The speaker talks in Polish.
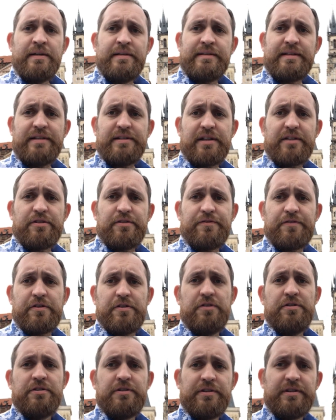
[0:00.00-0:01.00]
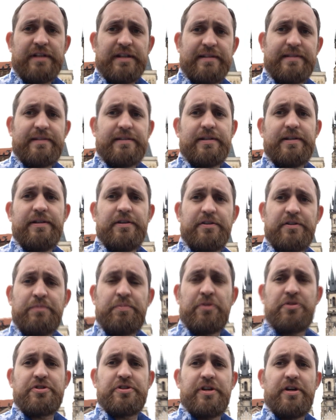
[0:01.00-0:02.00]
Standardowo test
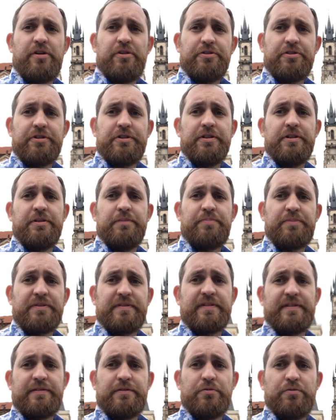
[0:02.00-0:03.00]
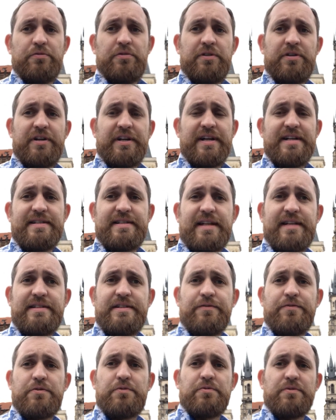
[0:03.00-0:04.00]
rozpocznę od e, procesu
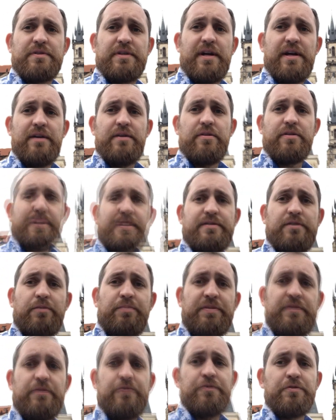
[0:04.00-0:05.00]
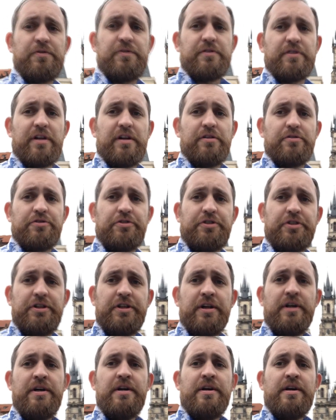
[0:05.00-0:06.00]
rejestracji w usłudze oraz opisu
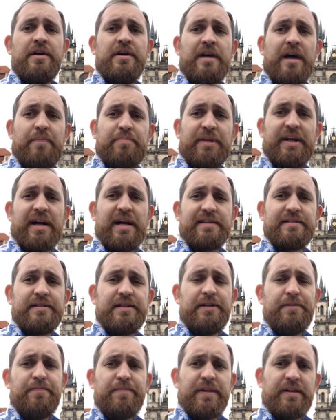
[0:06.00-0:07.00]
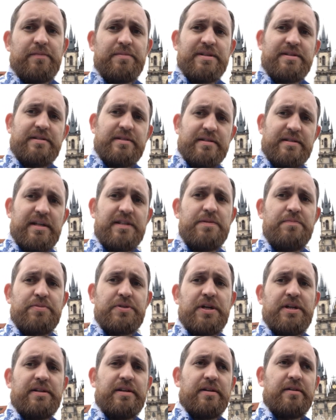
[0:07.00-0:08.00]
funkcjonalności aplikacji. Natomiast zanim
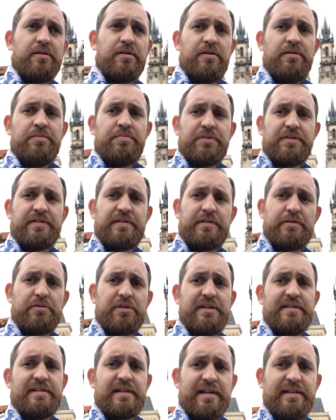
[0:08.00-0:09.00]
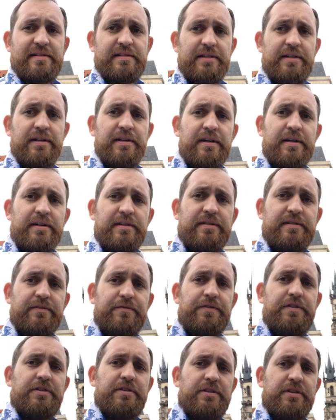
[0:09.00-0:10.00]
przejdę do procesu rejestracji,
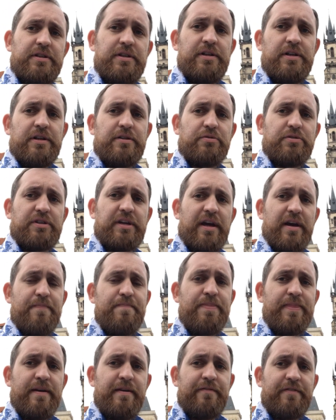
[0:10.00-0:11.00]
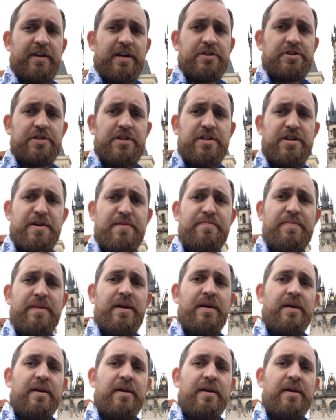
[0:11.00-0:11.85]
jestem winny krótkie wyjaśnienie.